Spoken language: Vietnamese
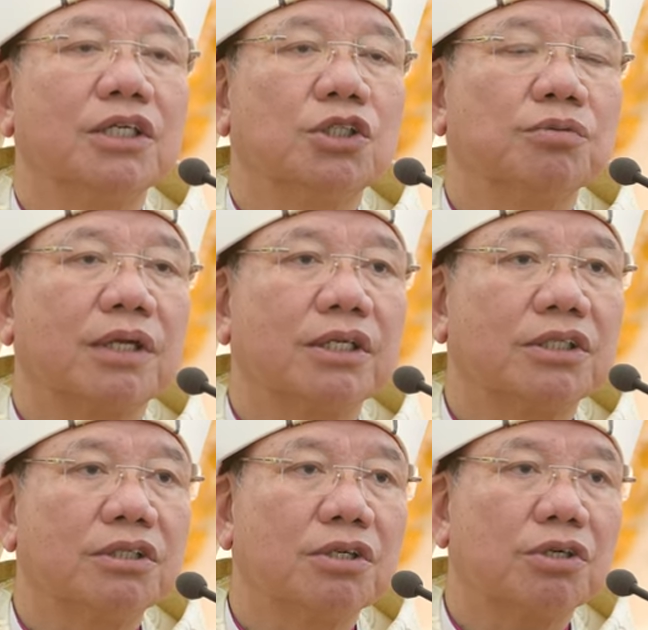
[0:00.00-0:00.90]
chúng ta
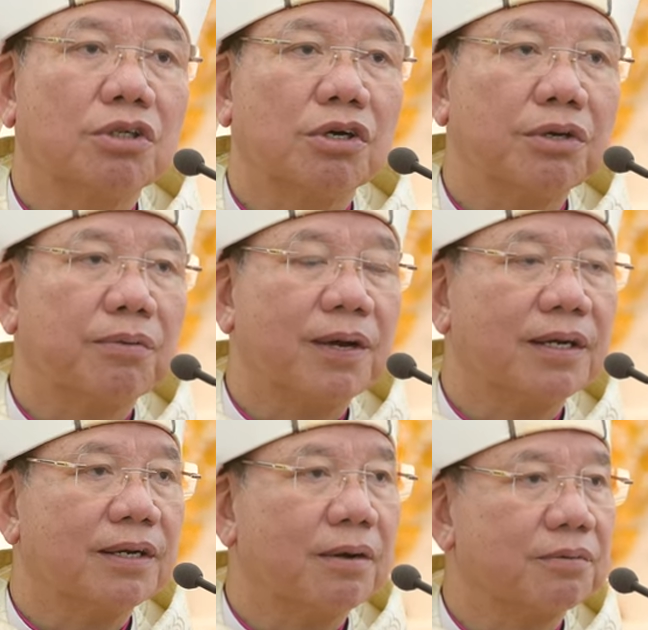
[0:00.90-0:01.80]
chưa có thói
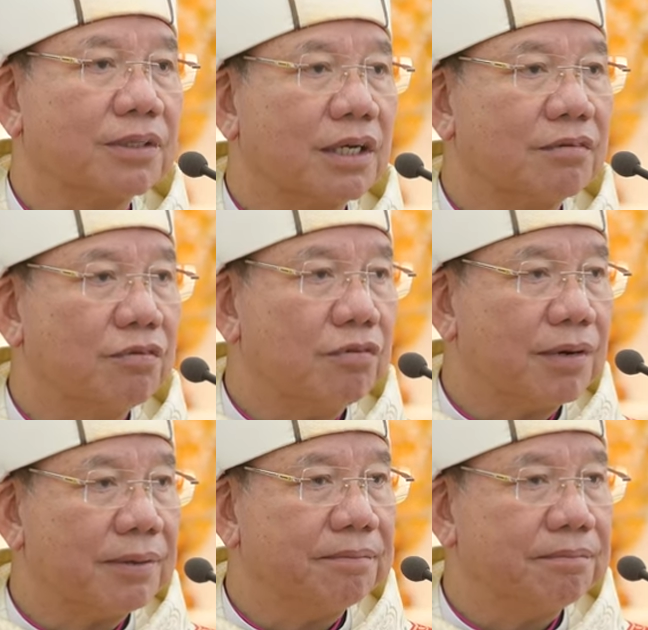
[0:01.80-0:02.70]
quen đọc sách
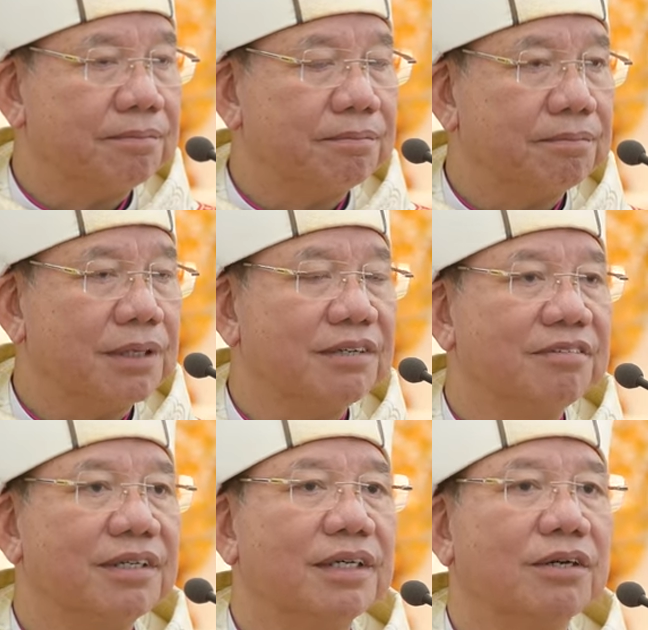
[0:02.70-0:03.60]
phúc âm bởi
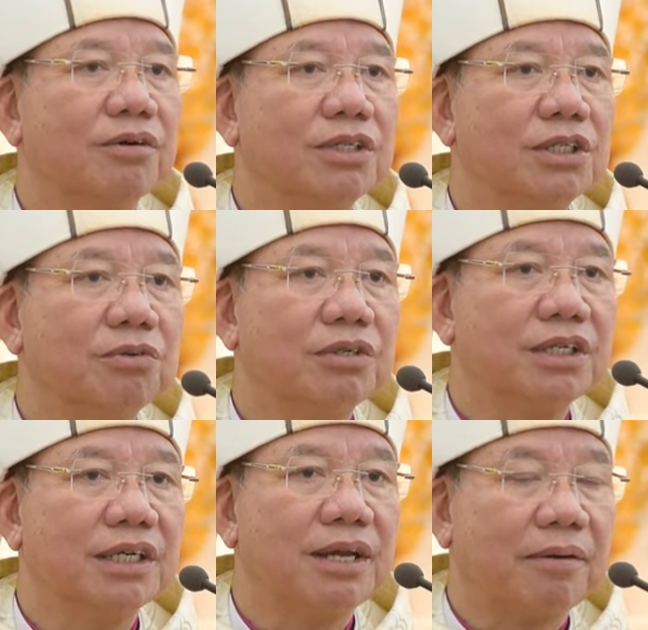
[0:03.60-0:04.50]
vì có nhiều
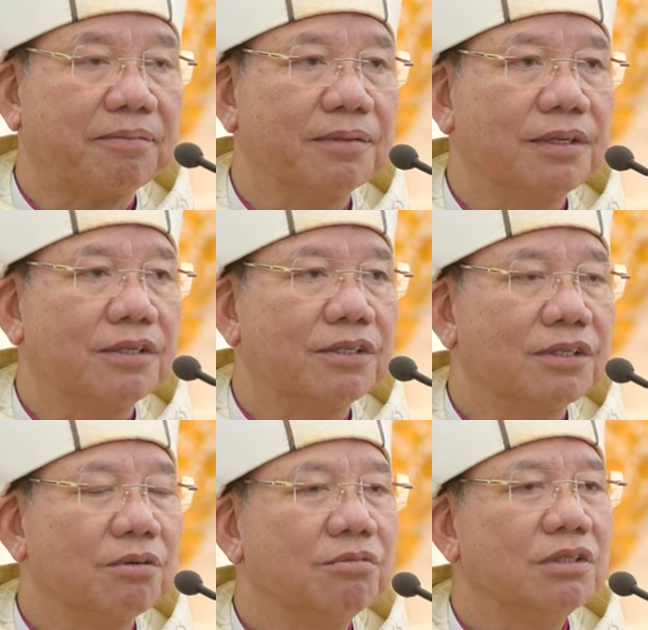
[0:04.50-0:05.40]
người đọc
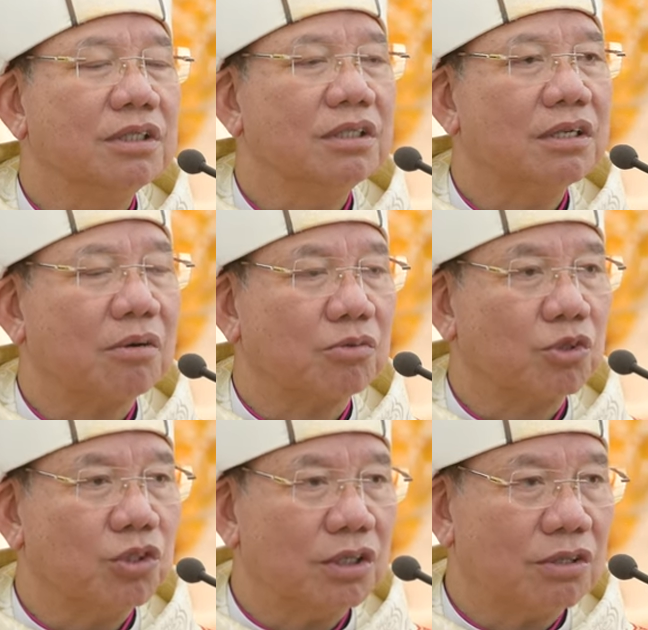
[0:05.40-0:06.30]
giống như
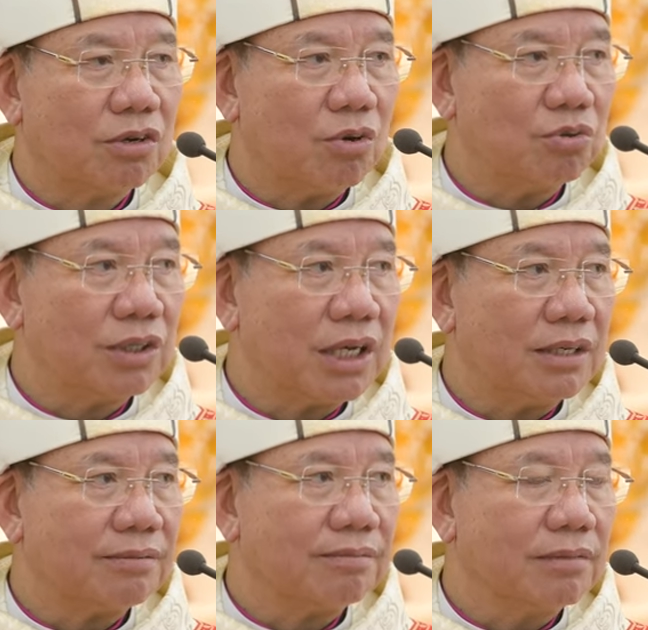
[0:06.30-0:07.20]
đọc truyện cổ
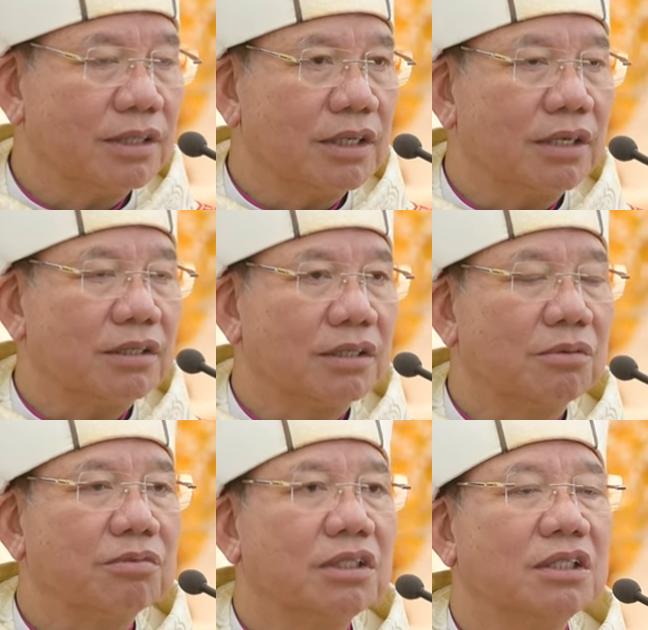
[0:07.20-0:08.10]
tích
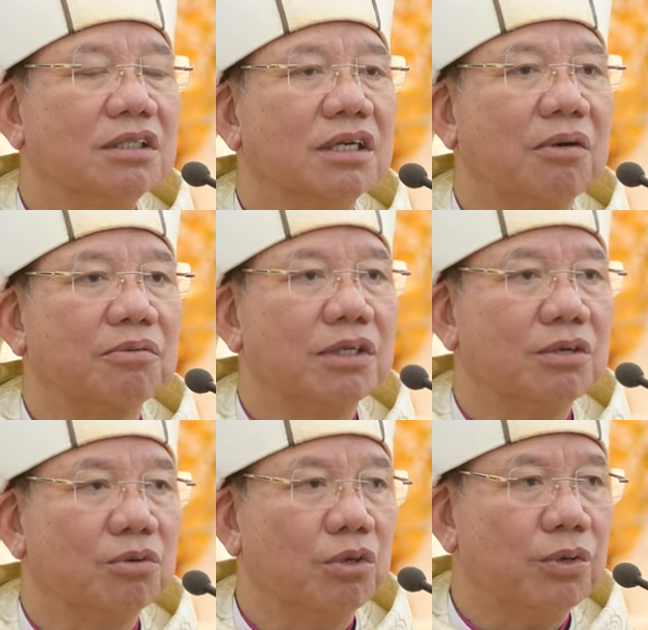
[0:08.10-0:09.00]
giống như đọc
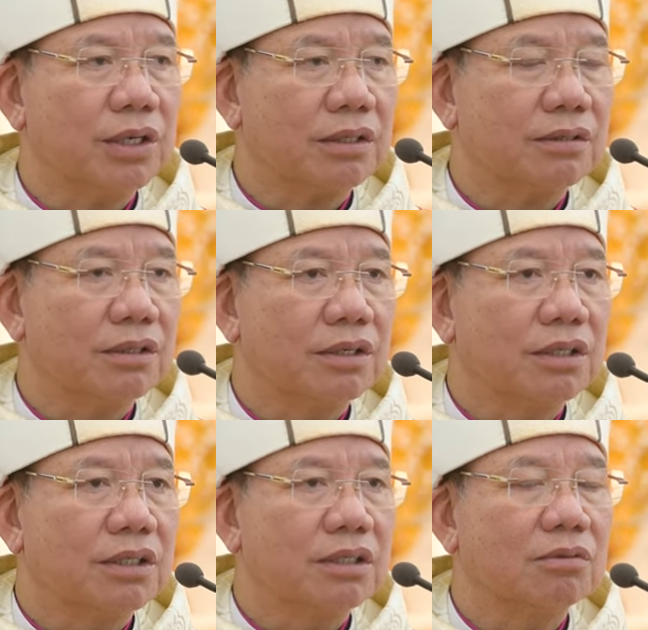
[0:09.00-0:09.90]
tiểu thuyết
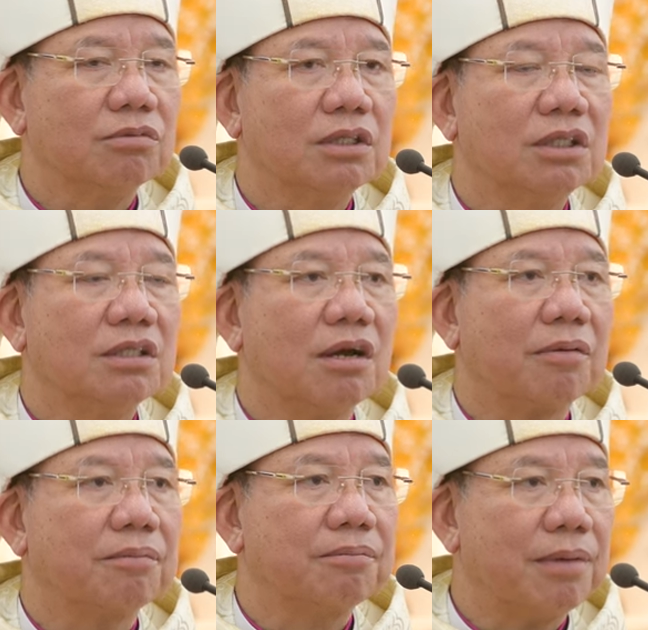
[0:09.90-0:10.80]
giống như
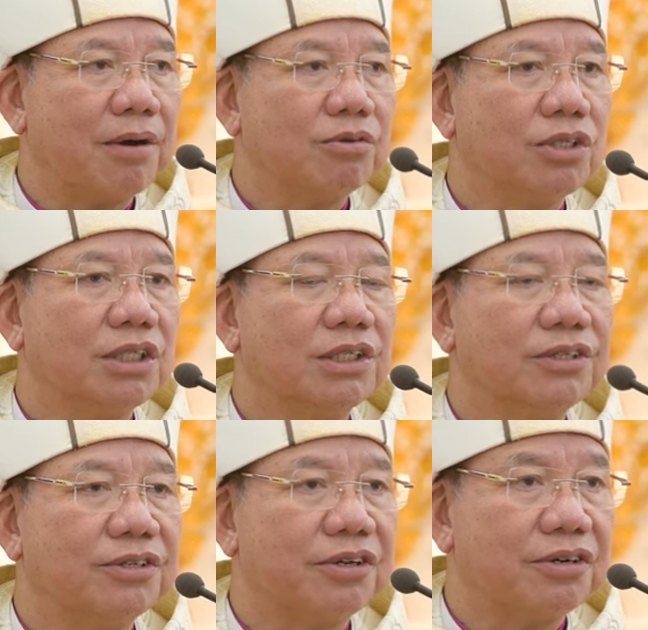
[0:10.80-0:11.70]
đọc báo
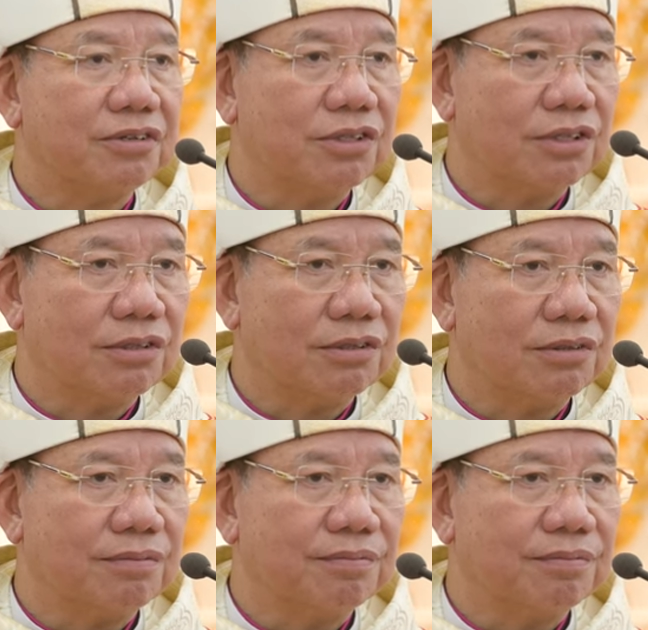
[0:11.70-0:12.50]
chí thời sự